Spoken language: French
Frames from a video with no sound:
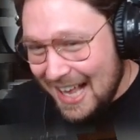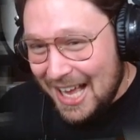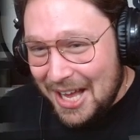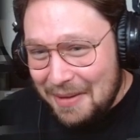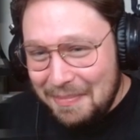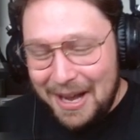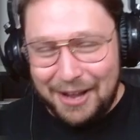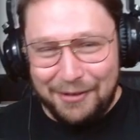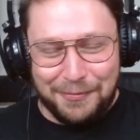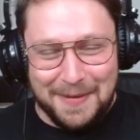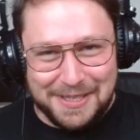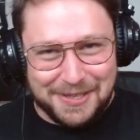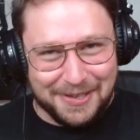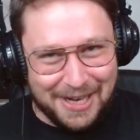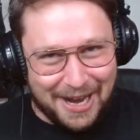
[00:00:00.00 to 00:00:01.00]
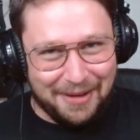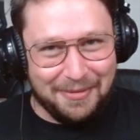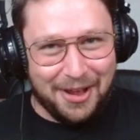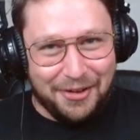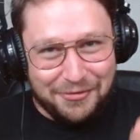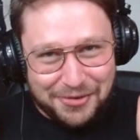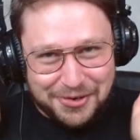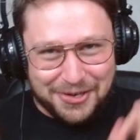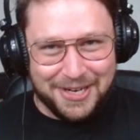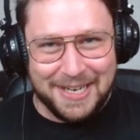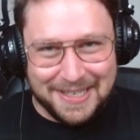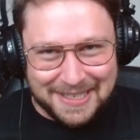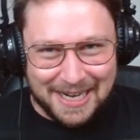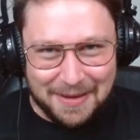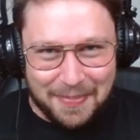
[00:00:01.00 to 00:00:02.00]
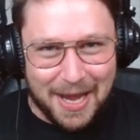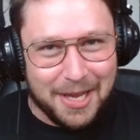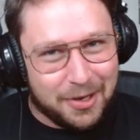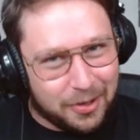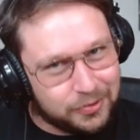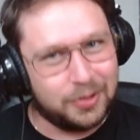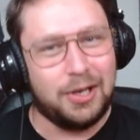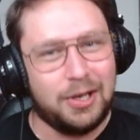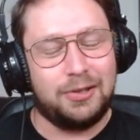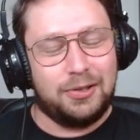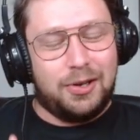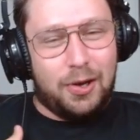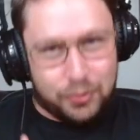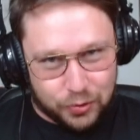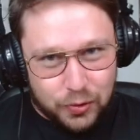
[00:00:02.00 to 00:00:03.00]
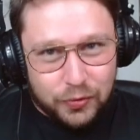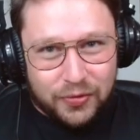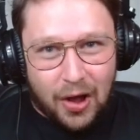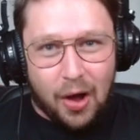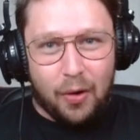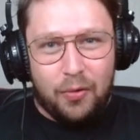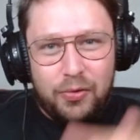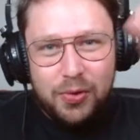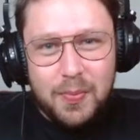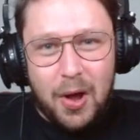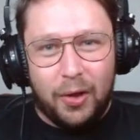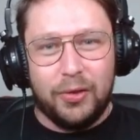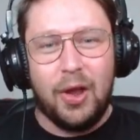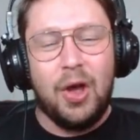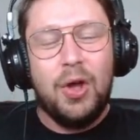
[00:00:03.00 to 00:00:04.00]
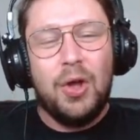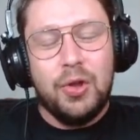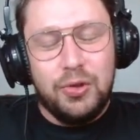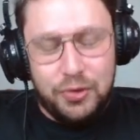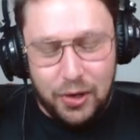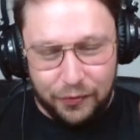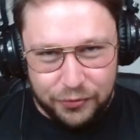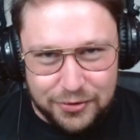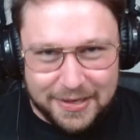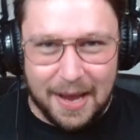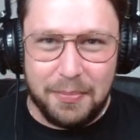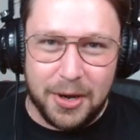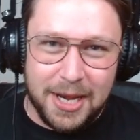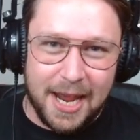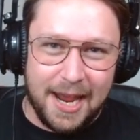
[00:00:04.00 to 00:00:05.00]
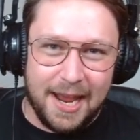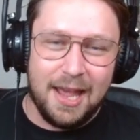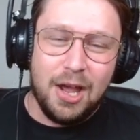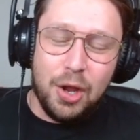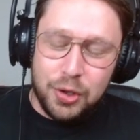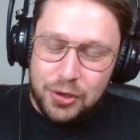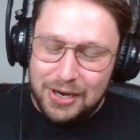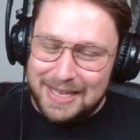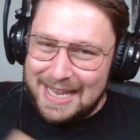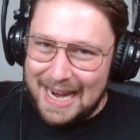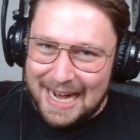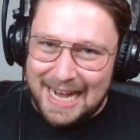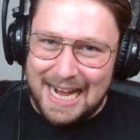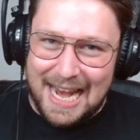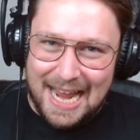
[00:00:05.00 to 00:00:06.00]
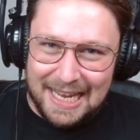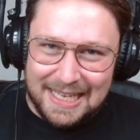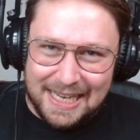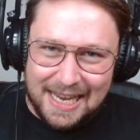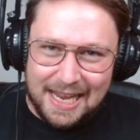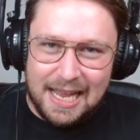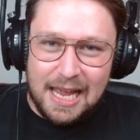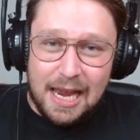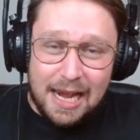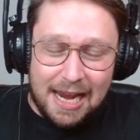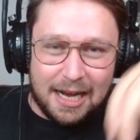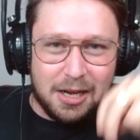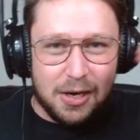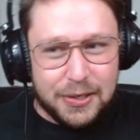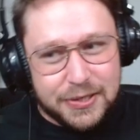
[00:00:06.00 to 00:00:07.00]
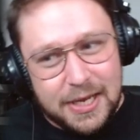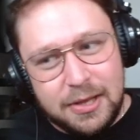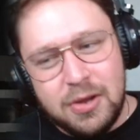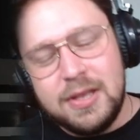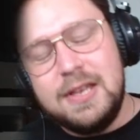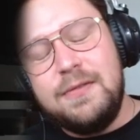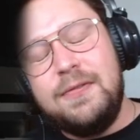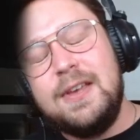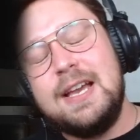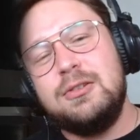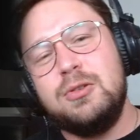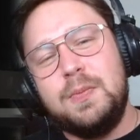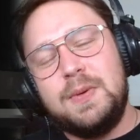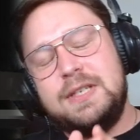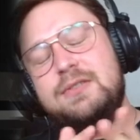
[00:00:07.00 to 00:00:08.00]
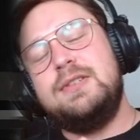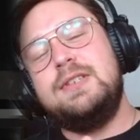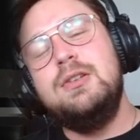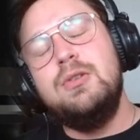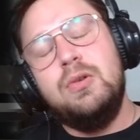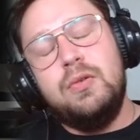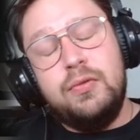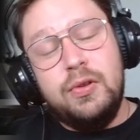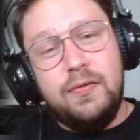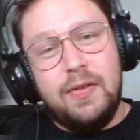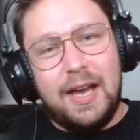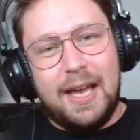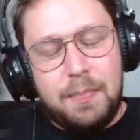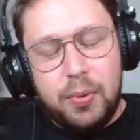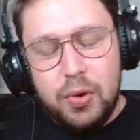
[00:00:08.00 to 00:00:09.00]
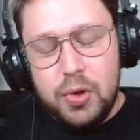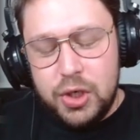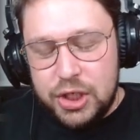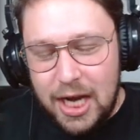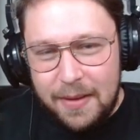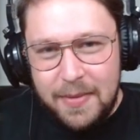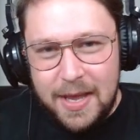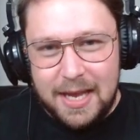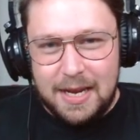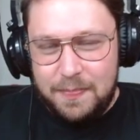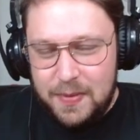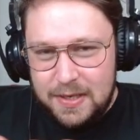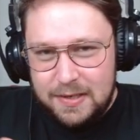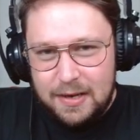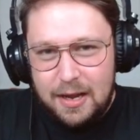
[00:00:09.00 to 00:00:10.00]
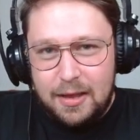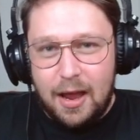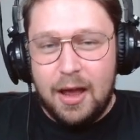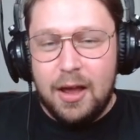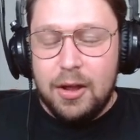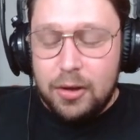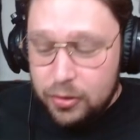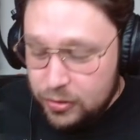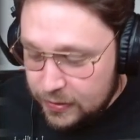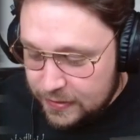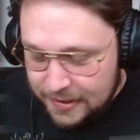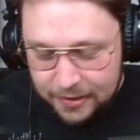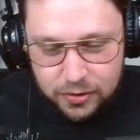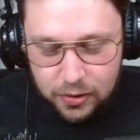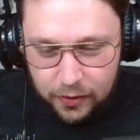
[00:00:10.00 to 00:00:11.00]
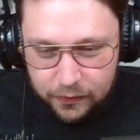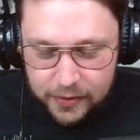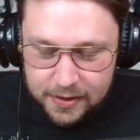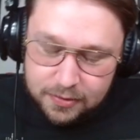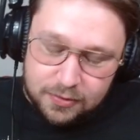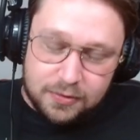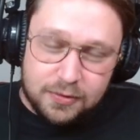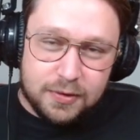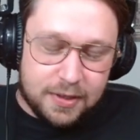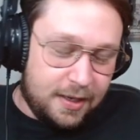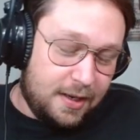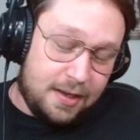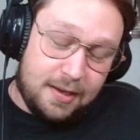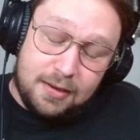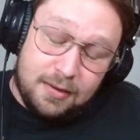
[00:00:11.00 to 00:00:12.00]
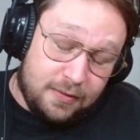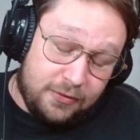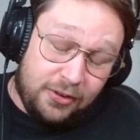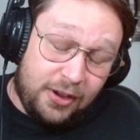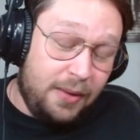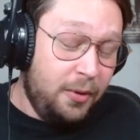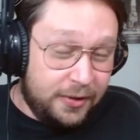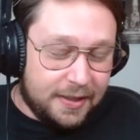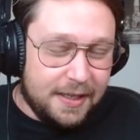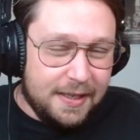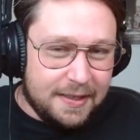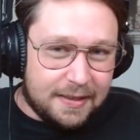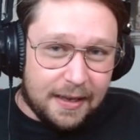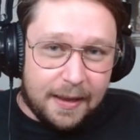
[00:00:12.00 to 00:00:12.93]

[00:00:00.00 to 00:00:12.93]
Bref messieurs dames, vous connaissez les bails, quand notre cœur souffre, on vous demande de vous abonner, de déglinguer la cloche des notifications parce que sinon vous ne verrez plus jamais d'épisode de cette survie, ce serait vraiment triste.